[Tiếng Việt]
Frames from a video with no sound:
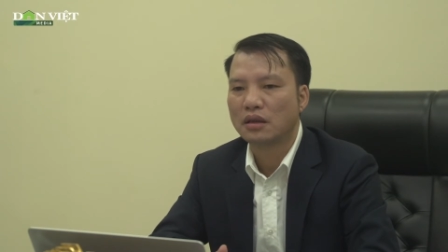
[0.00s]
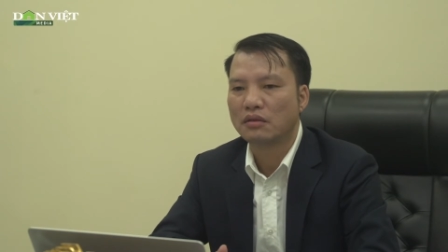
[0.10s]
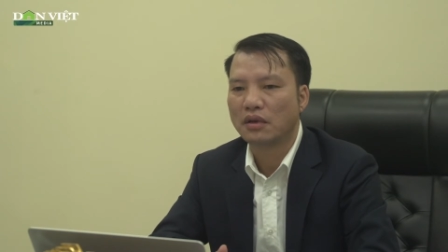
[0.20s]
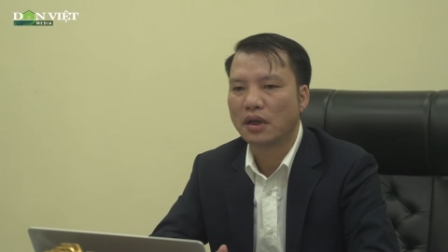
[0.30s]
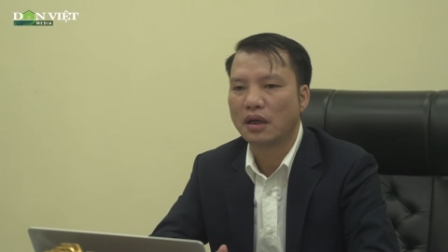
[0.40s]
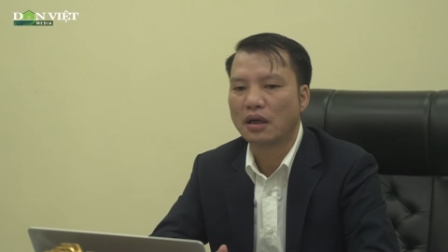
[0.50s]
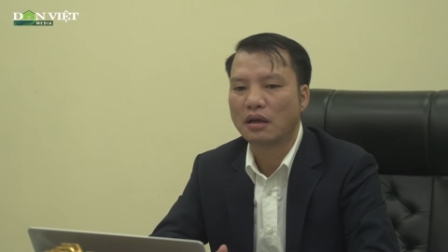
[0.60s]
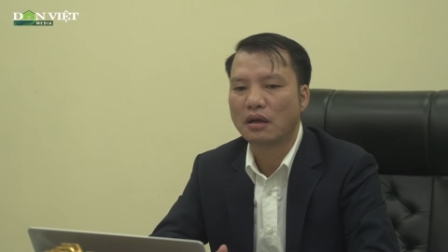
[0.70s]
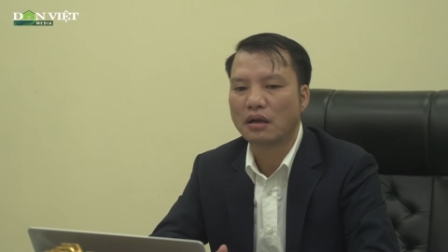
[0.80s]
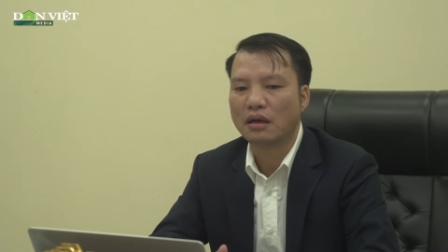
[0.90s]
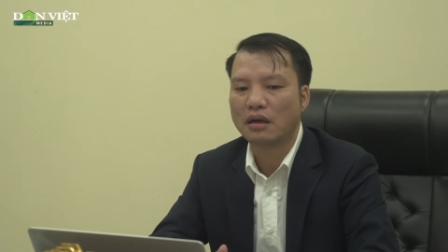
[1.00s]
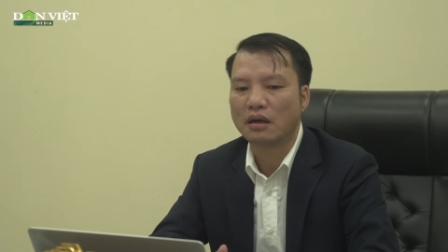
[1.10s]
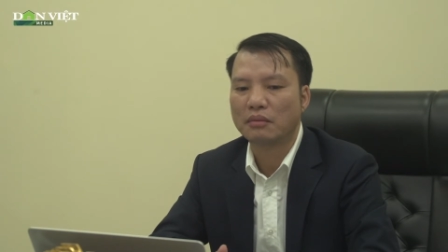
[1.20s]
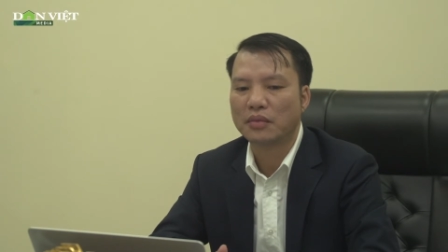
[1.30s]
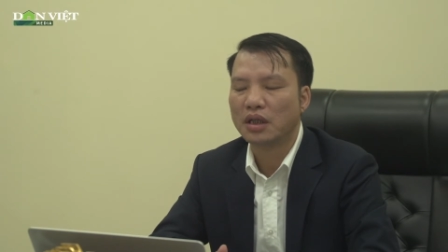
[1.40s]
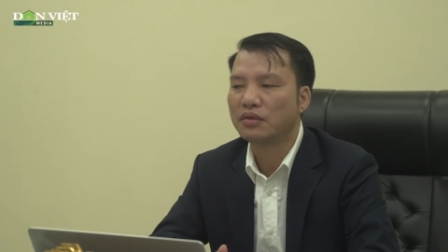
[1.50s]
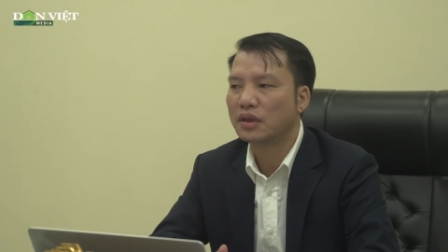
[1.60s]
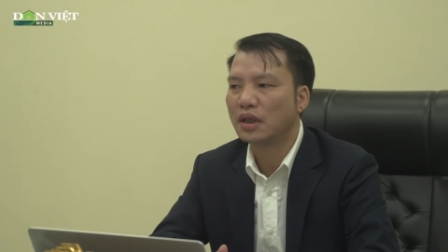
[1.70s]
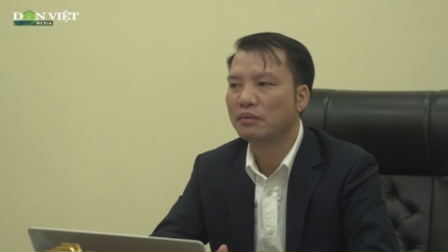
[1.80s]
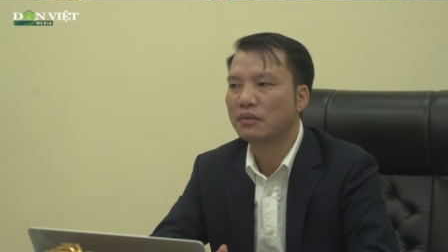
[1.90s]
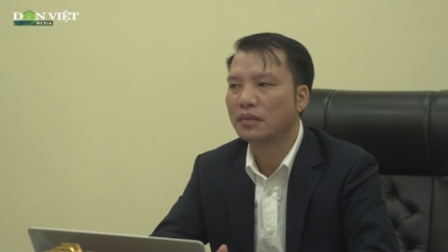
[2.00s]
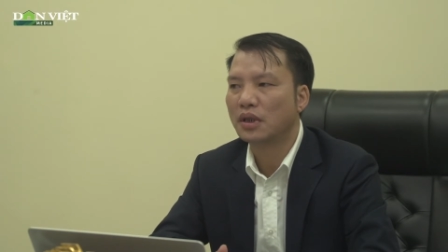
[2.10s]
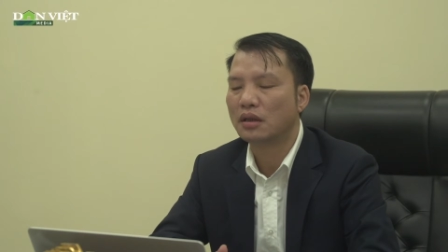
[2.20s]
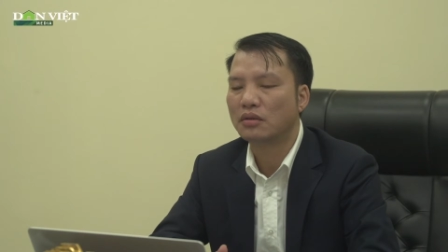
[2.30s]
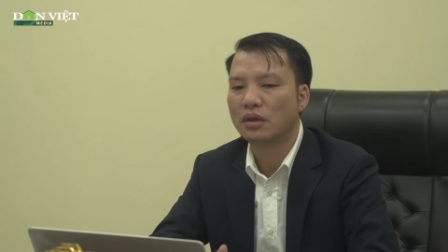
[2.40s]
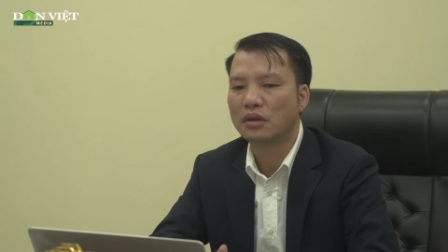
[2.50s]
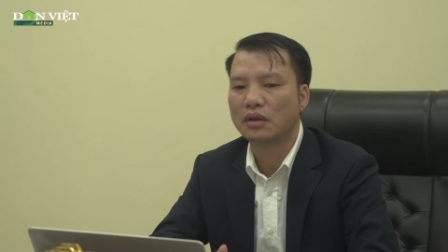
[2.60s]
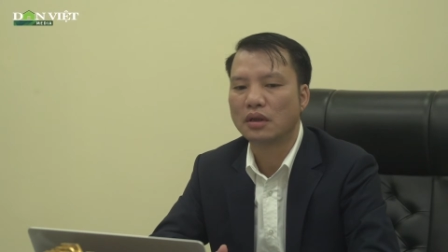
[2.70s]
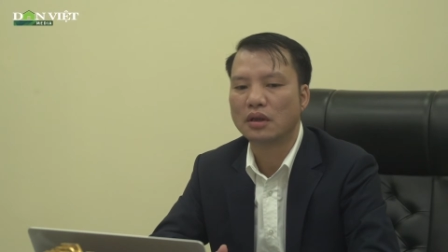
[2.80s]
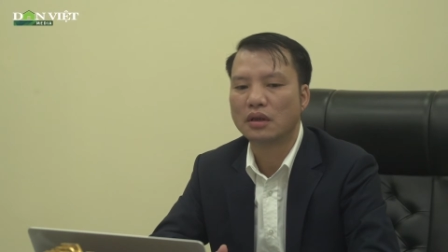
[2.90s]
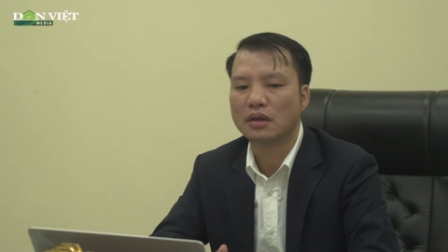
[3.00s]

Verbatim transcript: Và mười phần trăm đạt chuẩn à,